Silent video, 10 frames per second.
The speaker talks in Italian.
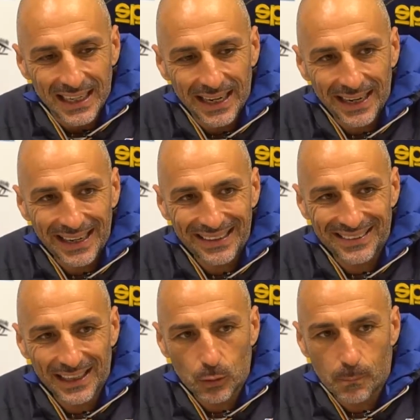eh, è
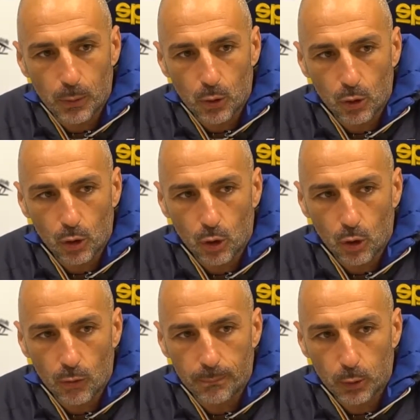stato un
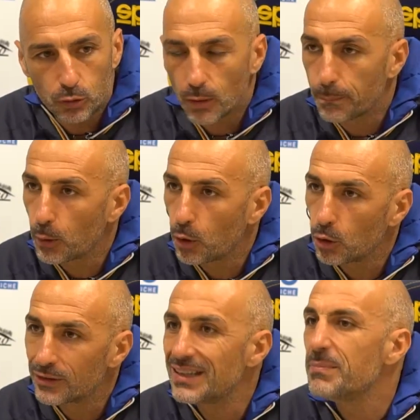po', un po
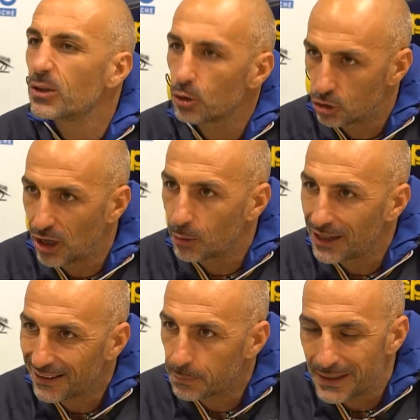troppo timido diciamo,
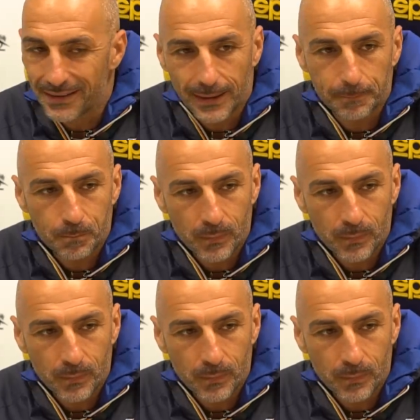nella spinta.